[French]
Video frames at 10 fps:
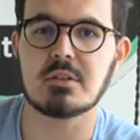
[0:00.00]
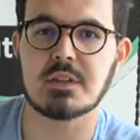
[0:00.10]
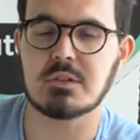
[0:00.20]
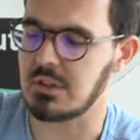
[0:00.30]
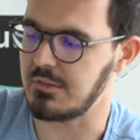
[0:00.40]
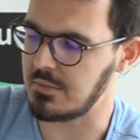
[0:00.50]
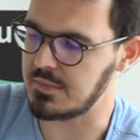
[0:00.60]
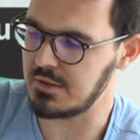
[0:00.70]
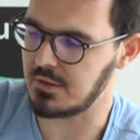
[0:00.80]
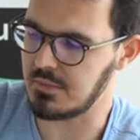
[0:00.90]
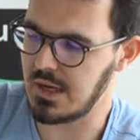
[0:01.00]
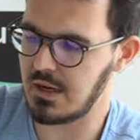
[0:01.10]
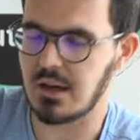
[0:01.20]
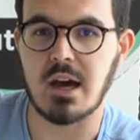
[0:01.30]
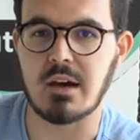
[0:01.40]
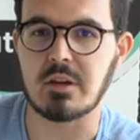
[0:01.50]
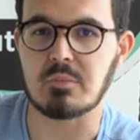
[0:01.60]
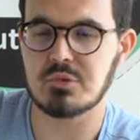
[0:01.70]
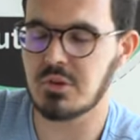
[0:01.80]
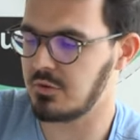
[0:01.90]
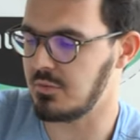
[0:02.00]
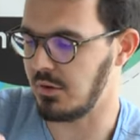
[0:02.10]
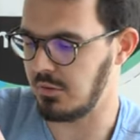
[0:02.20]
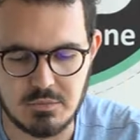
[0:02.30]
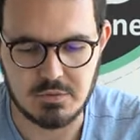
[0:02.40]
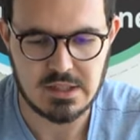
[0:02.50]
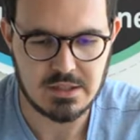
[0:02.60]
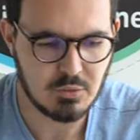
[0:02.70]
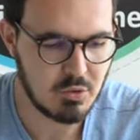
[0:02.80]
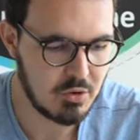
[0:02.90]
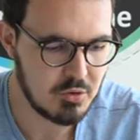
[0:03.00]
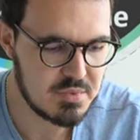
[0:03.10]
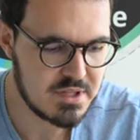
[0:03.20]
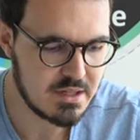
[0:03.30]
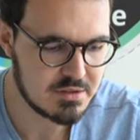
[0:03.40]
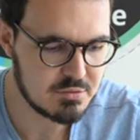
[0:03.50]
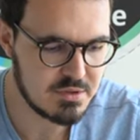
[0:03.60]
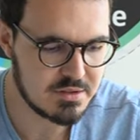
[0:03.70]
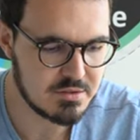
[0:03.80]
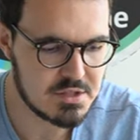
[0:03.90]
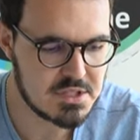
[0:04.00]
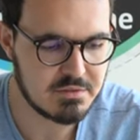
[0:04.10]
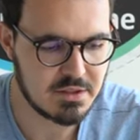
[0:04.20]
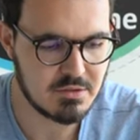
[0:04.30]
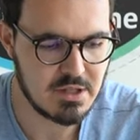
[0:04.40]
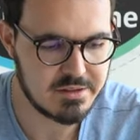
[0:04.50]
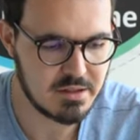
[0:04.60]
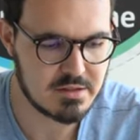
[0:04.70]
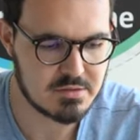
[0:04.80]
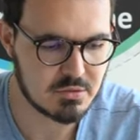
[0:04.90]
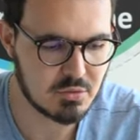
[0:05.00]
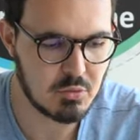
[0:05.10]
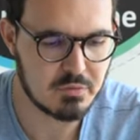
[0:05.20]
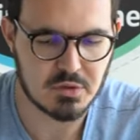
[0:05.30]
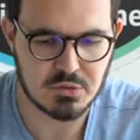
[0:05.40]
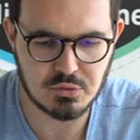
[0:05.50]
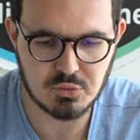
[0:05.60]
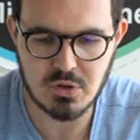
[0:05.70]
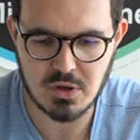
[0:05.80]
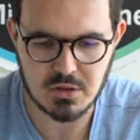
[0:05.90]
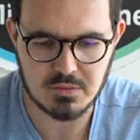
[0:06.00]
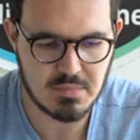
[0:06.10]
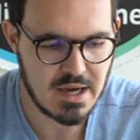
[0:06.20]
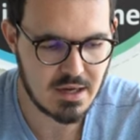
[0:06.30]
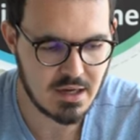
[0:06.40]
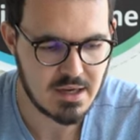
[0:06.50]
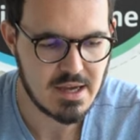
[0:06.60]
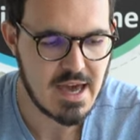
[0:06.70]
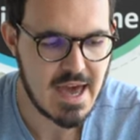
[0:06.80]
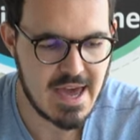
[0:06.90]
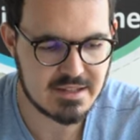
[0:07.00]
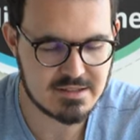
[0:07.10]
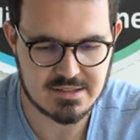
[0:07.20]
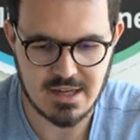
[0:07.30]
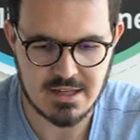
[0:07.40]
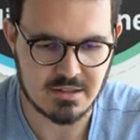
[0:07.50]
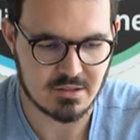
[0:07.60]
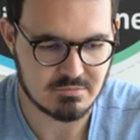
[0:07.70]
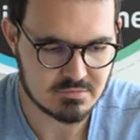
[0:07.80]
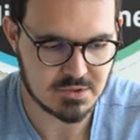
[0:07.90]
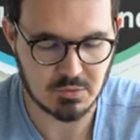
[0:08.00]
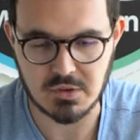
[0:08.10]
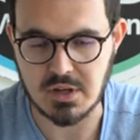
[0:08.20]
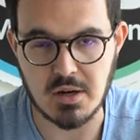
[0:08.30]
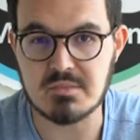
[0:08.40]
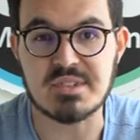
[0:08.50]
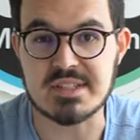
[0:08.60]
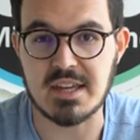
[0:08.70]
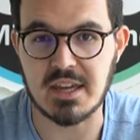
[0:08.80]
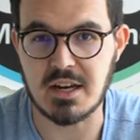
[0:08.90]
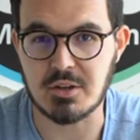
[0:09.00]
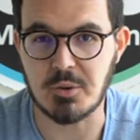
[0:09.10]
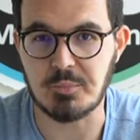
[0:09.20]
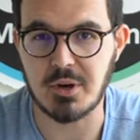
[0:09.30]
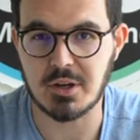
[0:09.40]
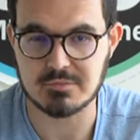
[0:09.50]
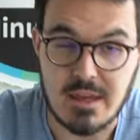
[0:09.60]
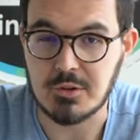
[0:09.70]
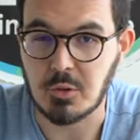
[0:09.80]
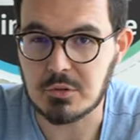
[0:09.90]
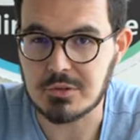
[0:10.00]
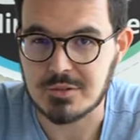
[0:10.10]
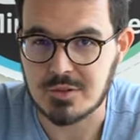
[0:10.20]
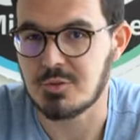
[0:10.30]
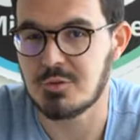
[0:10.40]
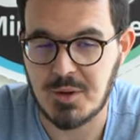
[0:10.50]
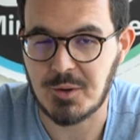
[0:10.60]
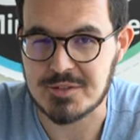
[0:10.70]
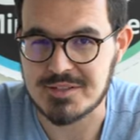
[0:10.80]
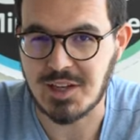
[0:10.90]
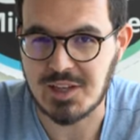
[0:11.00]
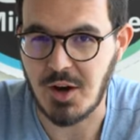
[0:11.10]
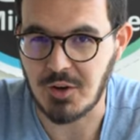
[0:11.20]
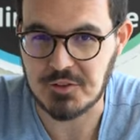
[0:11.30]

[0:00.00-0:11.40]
en fait, vous avez un petit code barre avec plusieurs numéros. Vous allez donc recopier la suite de chiffres et de lettres qui se trouvent sous le code barre SN, donc comme Serial Number, et donc numéro de série en